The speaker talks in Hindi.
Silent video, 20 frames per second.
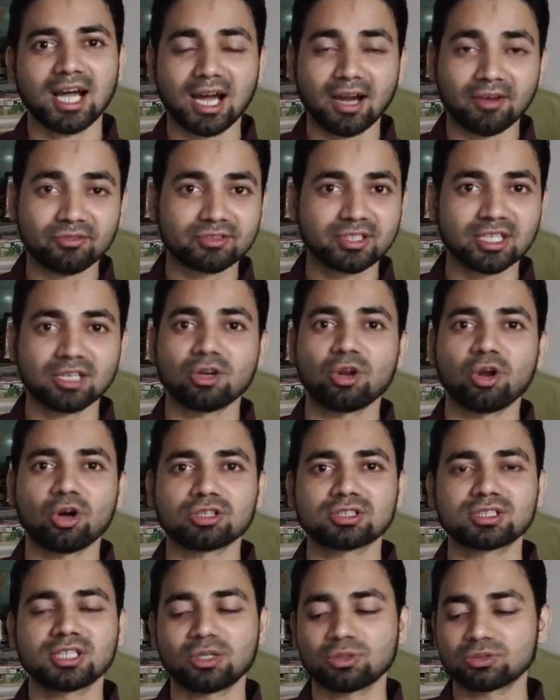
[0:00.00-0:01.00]
आफ्टर
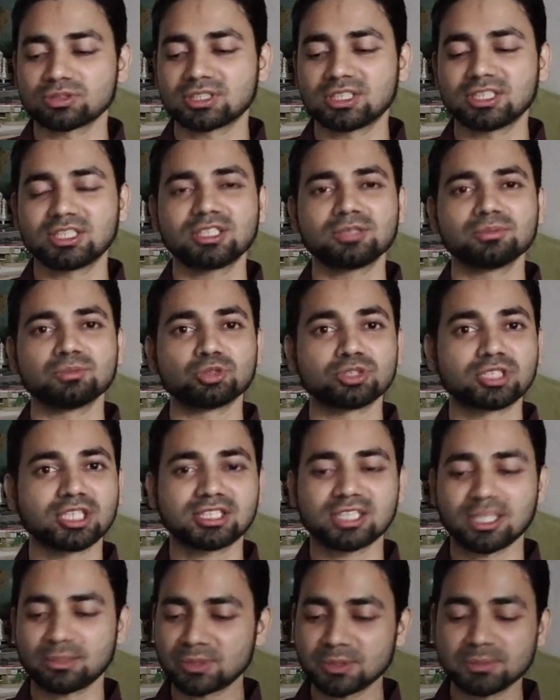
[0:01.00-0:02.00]
लॉकडाउन की
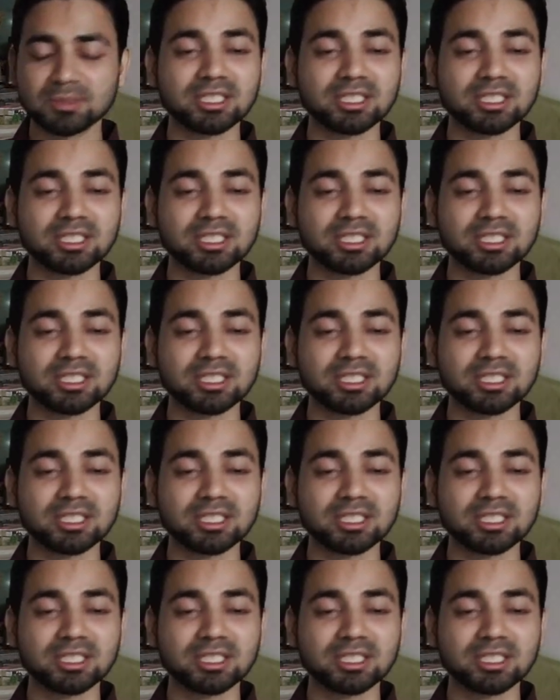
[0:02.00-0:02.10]
मुझे जब